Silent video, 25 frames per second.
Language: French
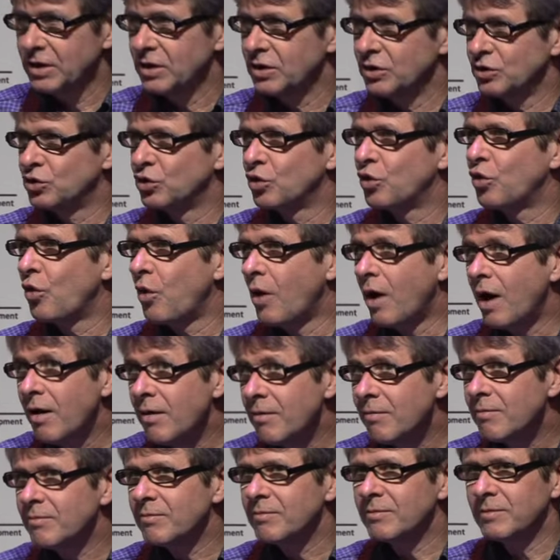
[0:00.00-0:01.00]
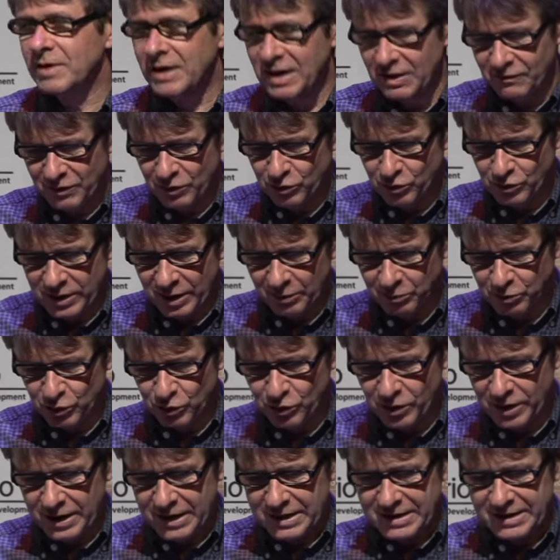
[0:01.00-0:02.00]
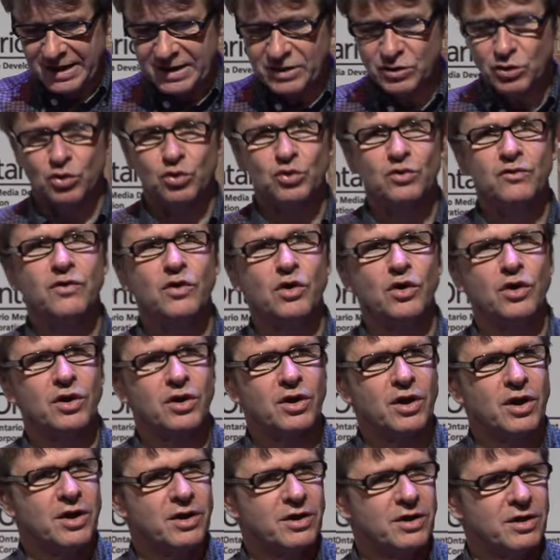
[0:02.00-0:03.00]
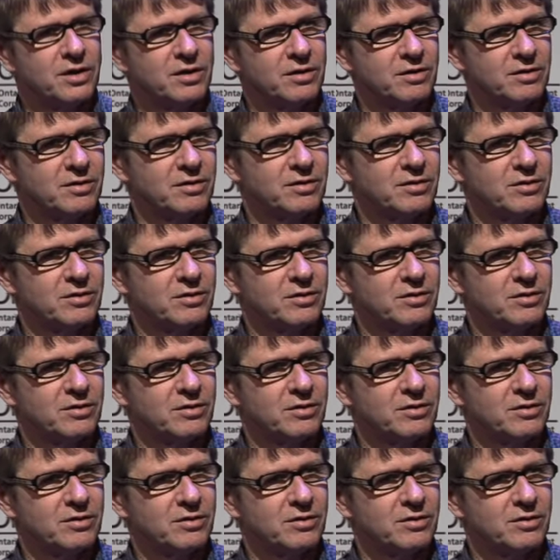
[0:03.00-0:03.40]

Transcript: Je crois qu'elle va nous lire plutôt un extrait de son nouveau recueil,